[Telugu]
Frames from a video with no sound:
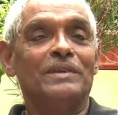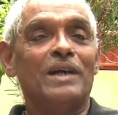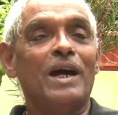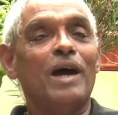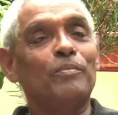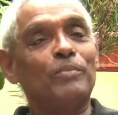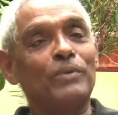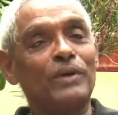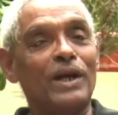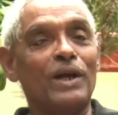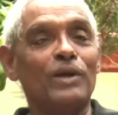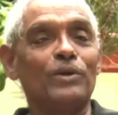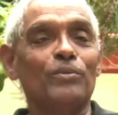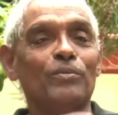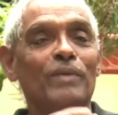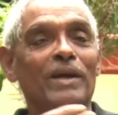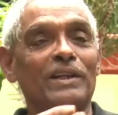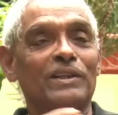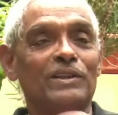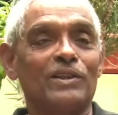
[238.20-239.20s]
అప్పుడు నేను
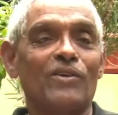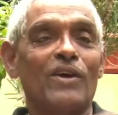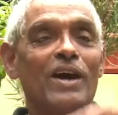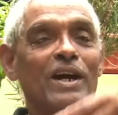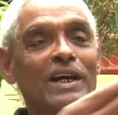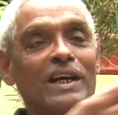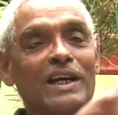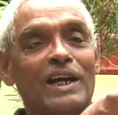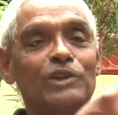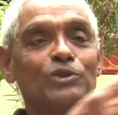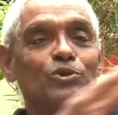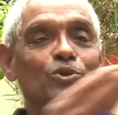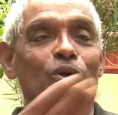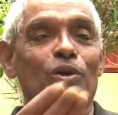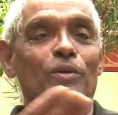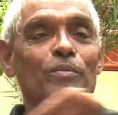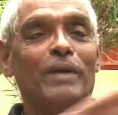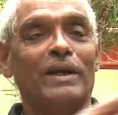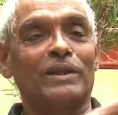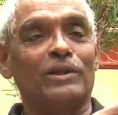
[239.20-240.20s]
మన ఇద్దరం అక్కడ
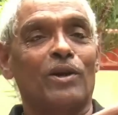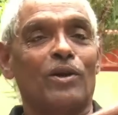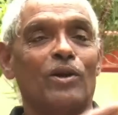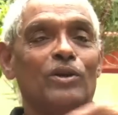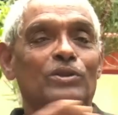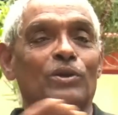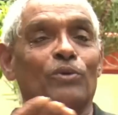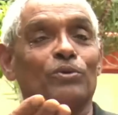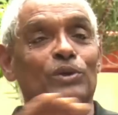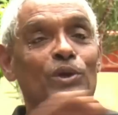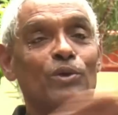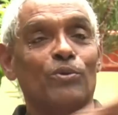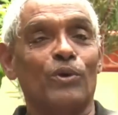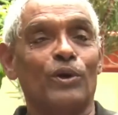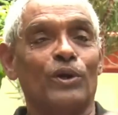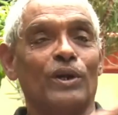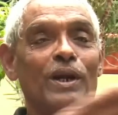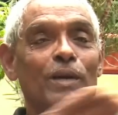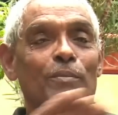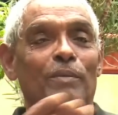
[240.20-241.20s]
కలుసుకున్నాం బందర్లో సముద్రం
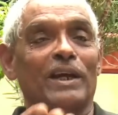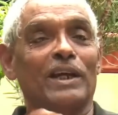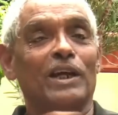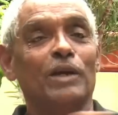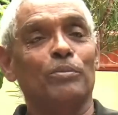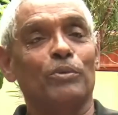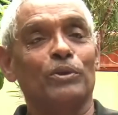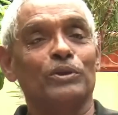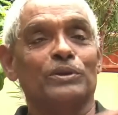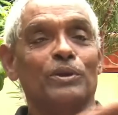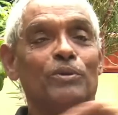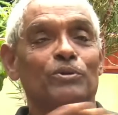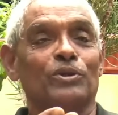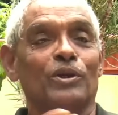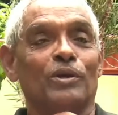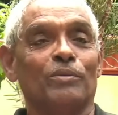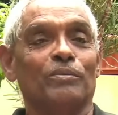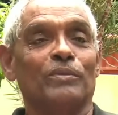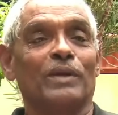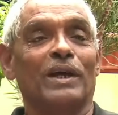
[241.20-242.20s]
ఒడ్డున మంగినపూడి
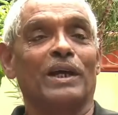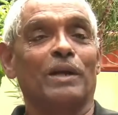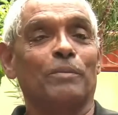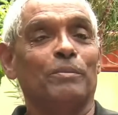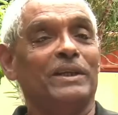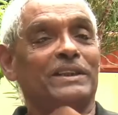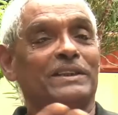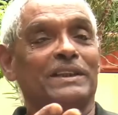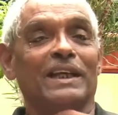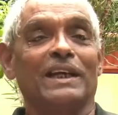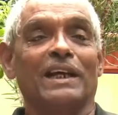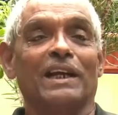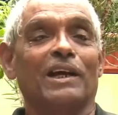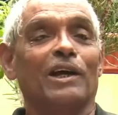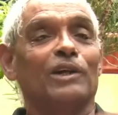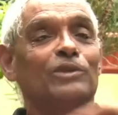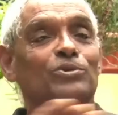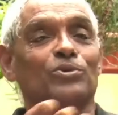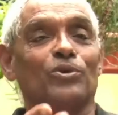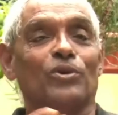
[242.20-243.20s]
సముద్రం దగ్గర బీచ్ దగ్గర
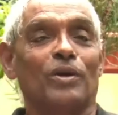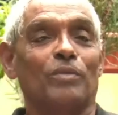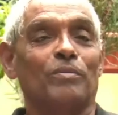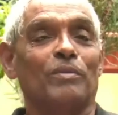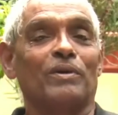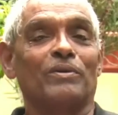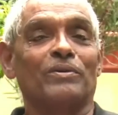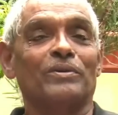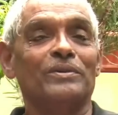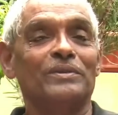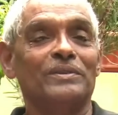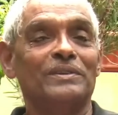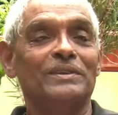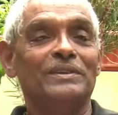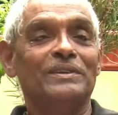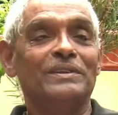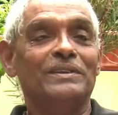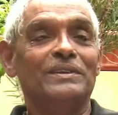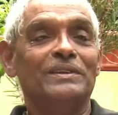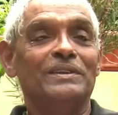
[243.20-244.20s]
కలుసుకున్నాం మనం
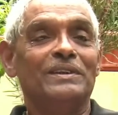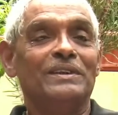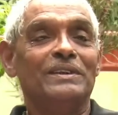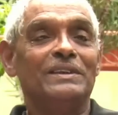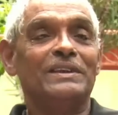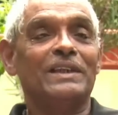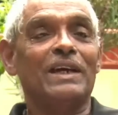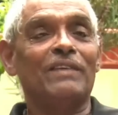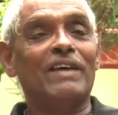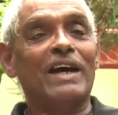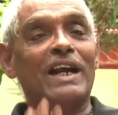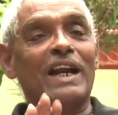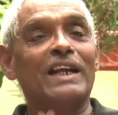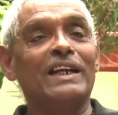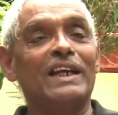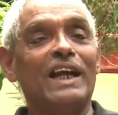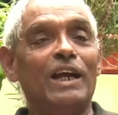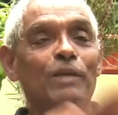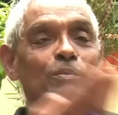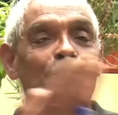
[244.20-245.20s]

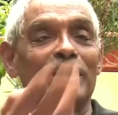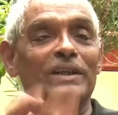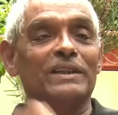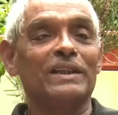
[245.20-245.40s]
శవాలన్నీ వెళ్ళిపోయిన